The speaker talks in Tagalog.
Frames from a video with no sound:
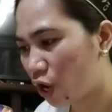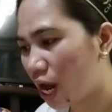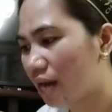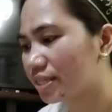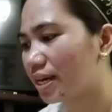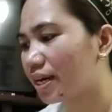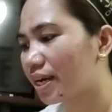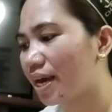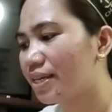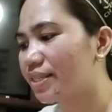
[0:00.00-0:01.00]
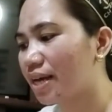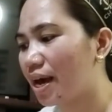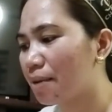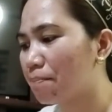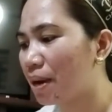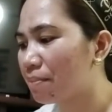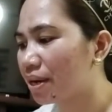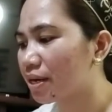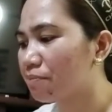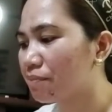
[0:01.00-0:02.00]
Ang isang case ay
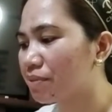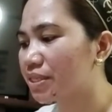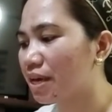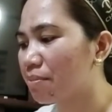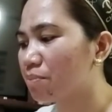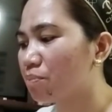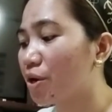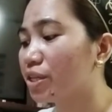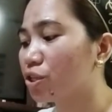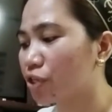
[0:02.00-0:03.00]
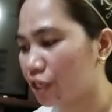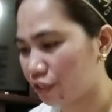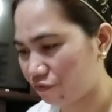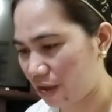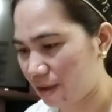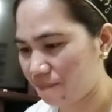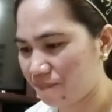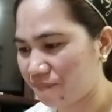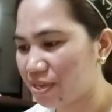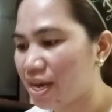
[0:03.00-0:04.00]
557.35.
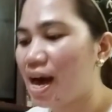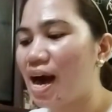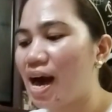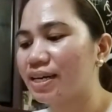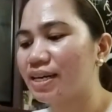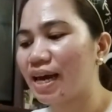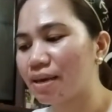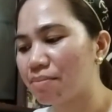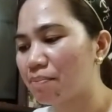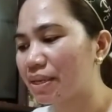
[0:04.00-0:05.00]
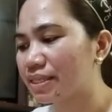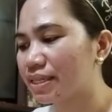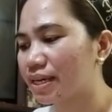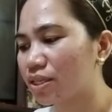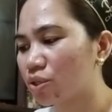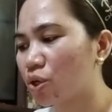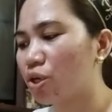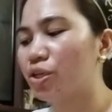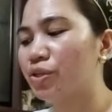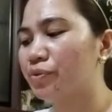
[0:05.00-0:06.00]
Ang Lucky Me Pancit
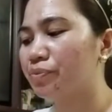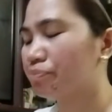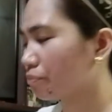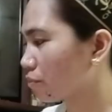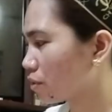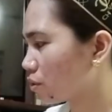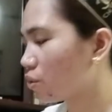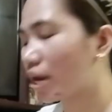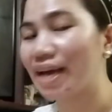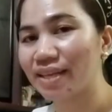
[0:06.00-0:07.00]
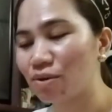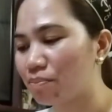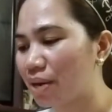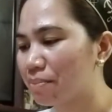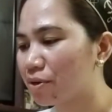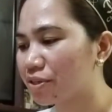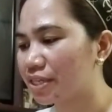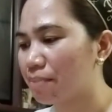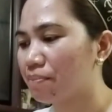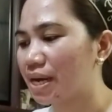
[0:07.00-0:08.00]
Canton, kung kahit anong flavor,
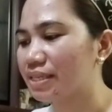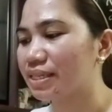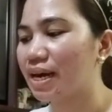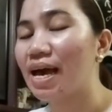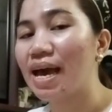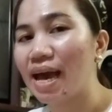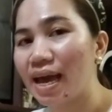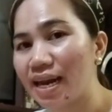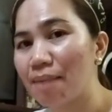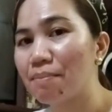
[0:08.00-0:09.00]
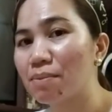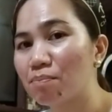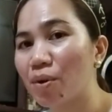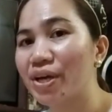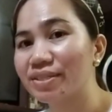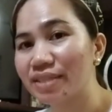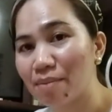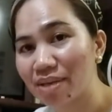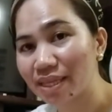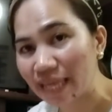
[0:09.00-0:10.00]
same price lang,
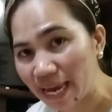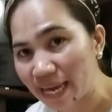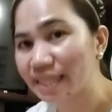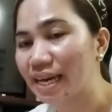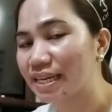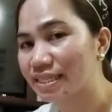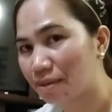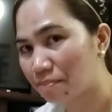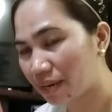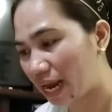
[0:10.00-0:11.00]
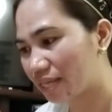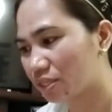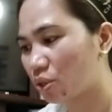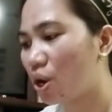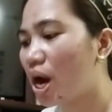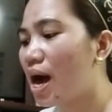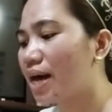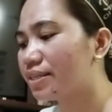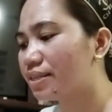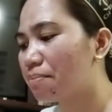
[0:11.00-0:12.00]
11.78 ang isang peraso.
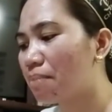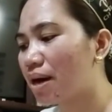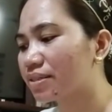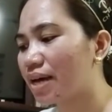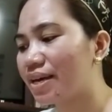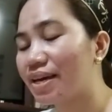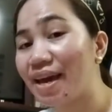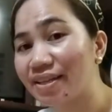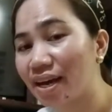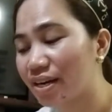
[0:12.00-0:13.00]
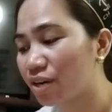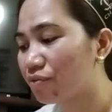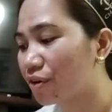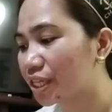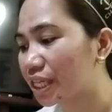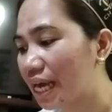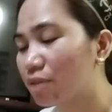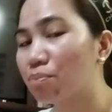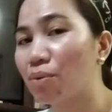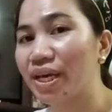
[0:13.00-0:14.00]
Ang isang box ay
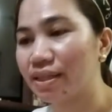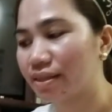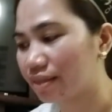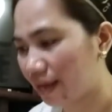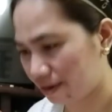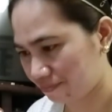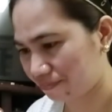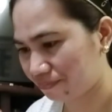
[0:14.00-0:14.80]
848.10.